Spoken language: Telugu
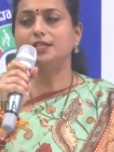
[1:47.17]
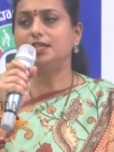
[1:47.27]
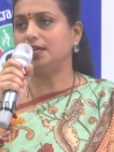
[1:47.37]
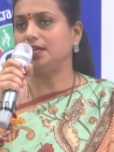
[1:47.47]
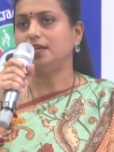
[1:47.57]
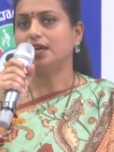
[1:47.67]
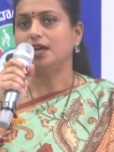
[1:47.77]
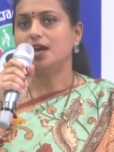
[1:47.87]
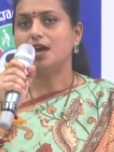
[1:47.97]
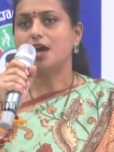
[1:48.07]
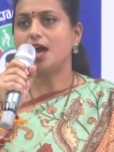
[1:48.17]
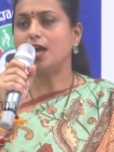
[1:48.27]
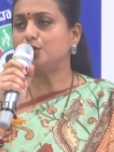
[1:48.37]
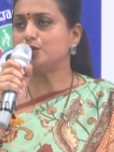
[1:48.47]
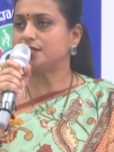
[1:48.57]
ఇది ఐదు